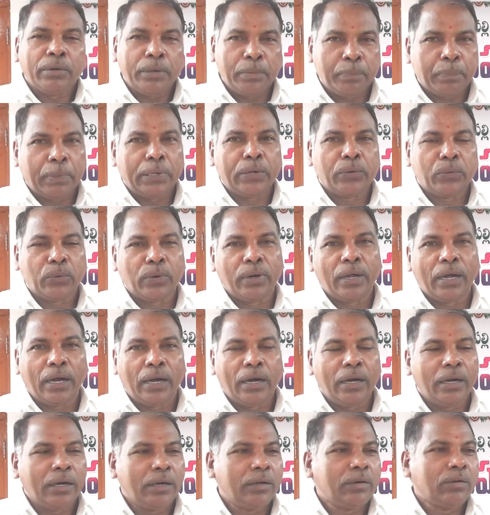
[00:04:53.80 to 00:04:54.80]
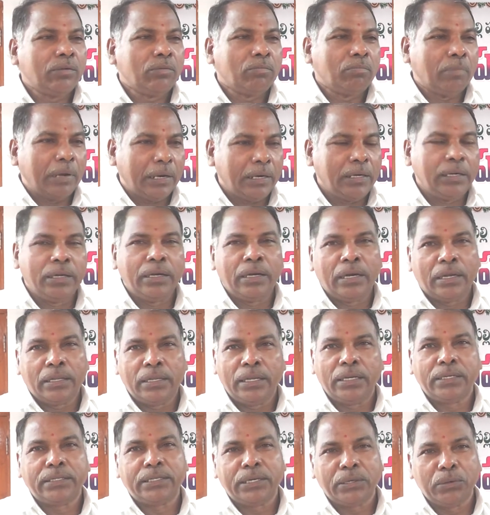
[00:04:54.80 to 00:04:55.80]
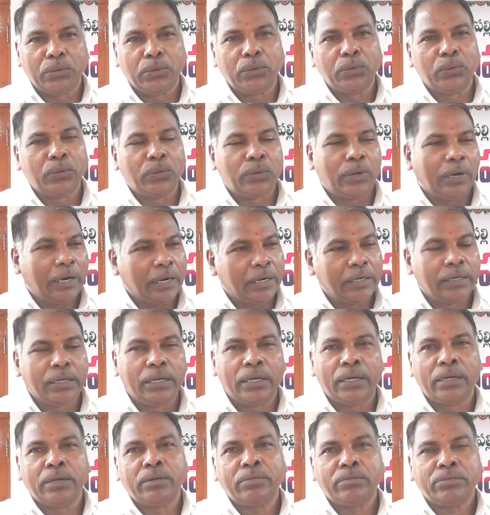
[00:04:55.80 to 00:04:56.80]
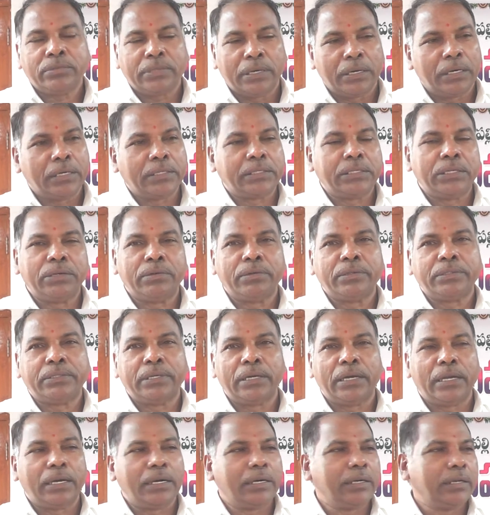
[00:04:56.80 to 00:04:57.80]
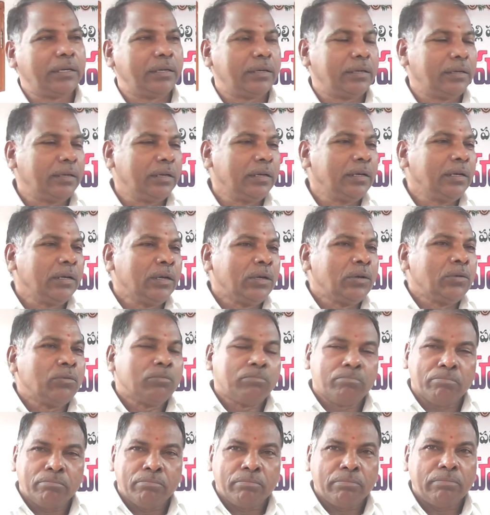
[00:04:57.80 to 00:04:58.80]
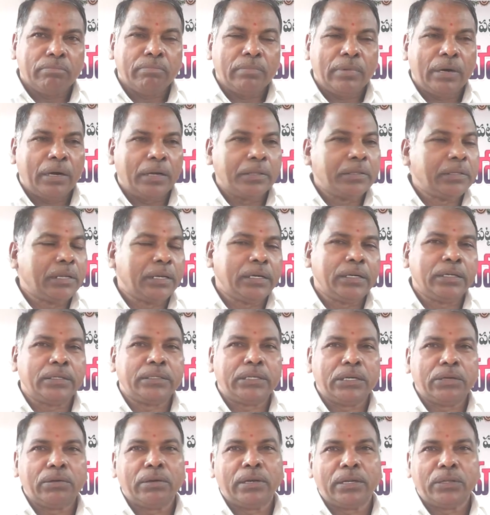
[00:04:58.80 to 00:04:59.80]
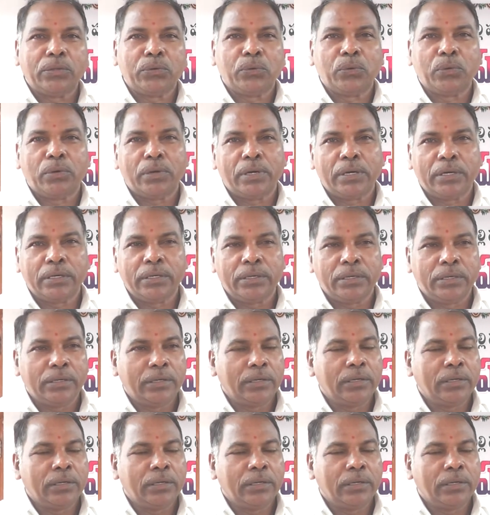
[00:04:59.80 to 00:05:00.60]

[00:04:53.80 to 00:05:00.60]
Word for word: ఇప్పటి కూడా మళ్ళీ అదే సేవలు ఆయనే సంఘ చేయాలని అందరి సేవలు అందుకోవాలని